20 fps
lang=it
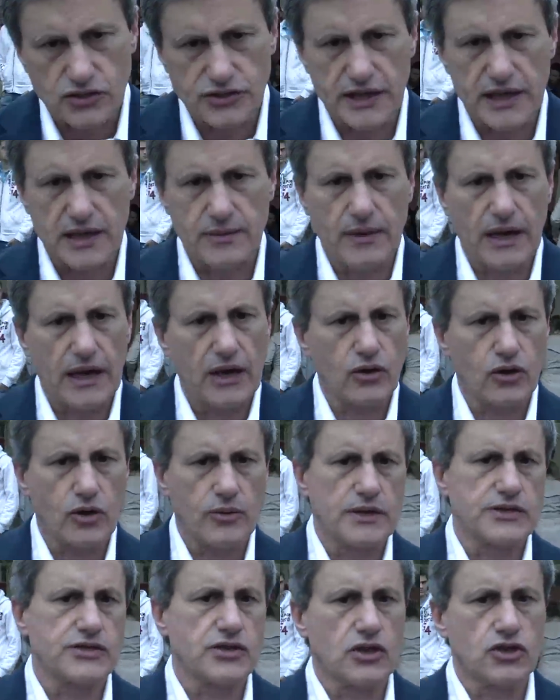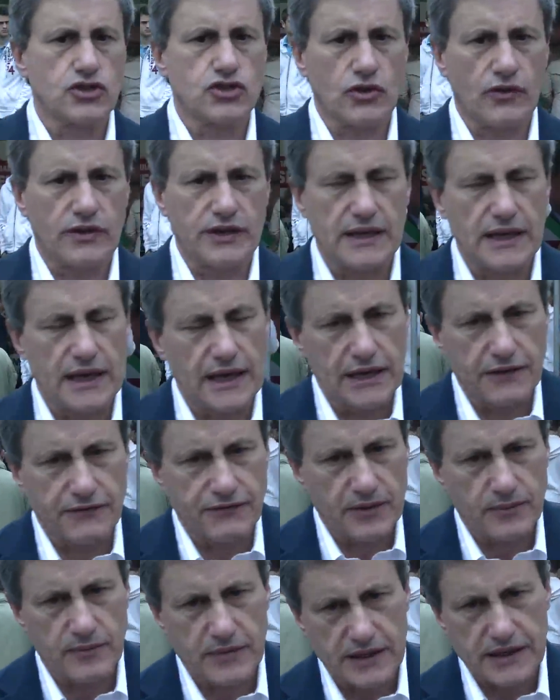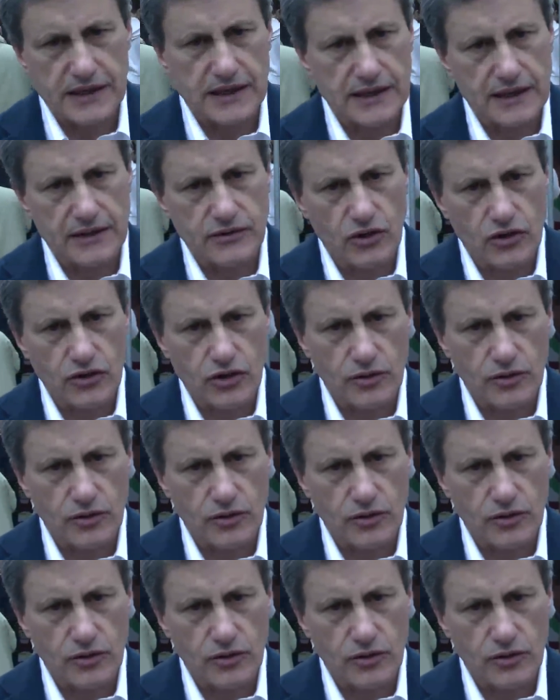tema è l'occupazione giovanile e femminile. Noi